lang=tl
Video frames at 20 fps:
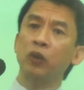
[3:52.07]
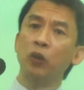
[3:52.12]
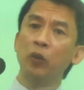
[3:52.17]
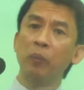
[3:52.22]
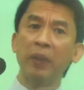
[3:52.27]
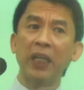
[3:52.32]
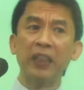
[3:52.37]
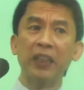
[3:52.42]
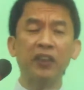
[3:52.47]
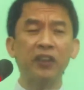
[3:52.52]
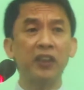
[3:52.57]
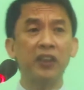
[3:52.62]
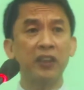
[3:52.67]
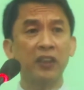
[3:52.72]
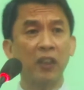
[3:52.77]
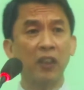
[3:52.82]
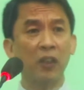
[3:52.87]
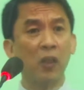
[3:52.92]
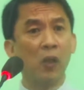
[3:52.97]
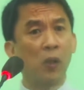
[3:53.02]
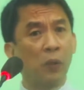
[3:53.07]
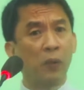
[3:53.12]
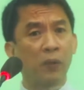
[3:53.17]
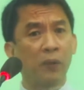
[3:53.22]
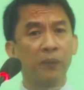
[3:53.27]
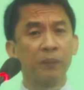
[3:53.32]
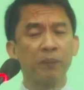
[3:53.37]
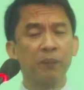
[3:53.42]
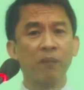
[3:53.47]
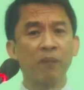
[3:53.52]
messages ago.
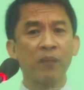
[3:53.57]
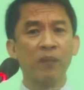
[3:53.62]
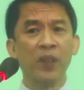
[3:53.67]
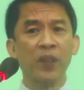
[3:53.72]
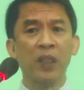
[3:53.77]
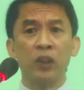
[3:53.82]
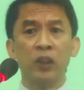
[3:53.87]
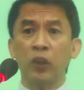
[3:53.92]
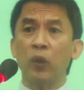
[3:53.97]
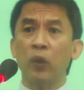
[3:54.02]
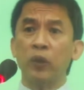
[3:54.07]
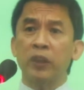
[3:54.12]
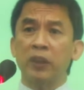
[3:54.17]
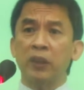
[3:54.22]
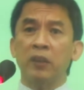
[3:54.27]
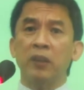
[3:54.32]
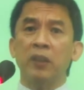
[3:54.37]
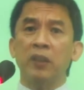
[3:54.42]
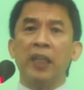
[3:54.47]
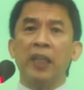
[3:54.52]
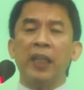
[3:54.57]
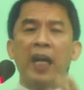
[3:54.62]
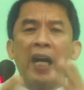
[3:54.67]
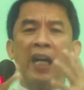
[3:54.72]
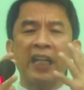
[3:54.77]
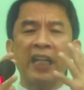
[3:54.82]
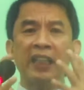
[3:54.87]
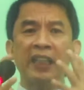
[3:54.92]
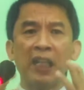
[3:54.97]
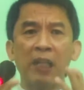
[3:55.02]
So, ang
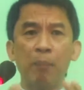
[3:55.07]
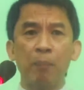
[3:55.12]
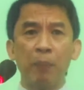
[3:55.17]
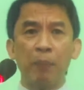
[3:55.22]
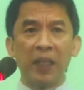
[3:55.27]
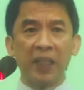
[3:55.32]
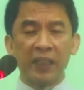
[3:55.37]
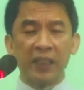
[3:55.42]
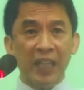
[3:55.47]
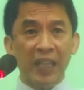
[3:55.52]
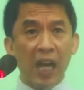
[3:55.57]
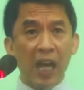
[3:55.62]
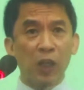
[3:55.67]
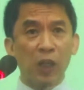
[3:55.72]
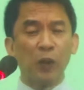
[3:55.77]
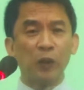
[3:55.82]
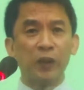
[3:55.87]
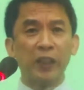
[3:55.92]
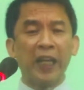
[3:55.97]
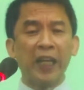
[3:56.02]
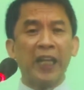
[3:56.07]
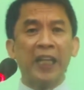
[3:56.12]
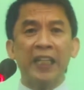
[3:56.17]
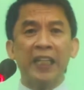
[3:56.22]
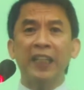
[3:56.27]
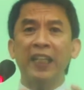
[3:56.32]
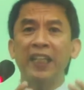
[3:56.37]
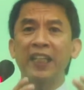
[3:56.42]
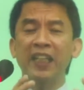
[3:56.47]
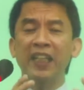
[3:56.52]
kanilang pagkatakot ay hindi
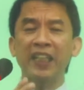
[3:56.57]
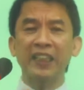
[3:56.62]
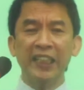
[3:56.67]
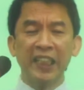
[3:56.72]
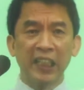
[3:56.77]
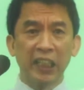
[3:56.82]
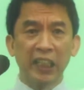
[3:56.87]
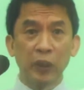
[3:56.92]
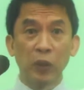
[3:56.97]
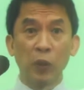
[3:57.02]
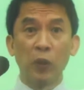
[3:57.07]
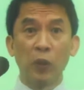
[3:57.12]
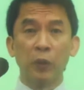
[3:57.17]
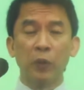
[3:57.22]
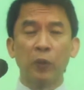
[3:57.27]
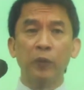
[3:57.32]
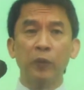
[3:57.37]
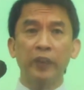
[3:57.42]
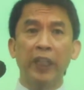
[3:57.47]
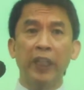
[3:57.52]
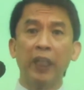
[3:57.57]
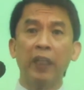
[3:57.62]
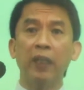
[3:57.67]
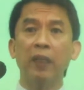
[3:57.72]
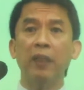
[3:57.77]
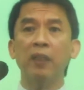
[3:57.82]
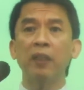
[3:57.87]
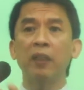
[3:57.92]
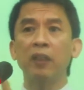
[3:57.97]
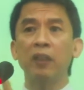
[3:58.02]
na napili doon, kundi
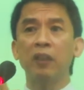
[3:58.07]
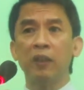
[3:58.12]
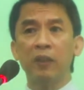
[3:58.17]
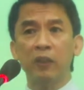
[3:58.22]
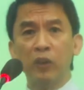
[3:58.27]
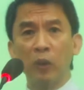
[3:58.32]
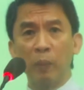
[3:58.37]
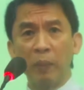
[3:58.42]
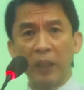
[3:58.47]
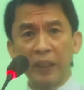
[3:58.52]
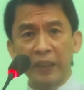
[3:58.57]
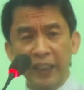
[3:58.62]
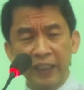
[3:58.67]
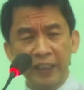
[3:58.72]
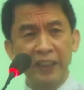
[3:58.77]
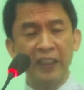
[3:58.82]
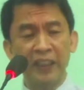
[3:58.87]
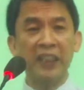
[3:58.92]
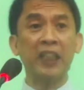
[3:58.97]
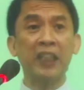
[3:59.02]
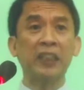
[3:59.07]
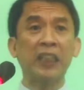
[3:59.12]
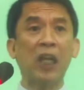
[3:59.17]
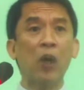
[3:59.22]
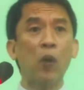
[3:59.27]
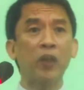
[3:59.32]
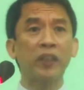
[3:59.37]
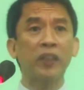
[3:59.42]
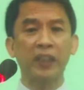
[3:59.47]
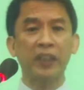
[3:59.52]
dumating sa
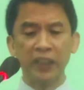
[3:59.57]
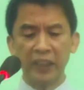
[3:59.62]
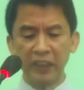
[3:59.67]
tinatawag nating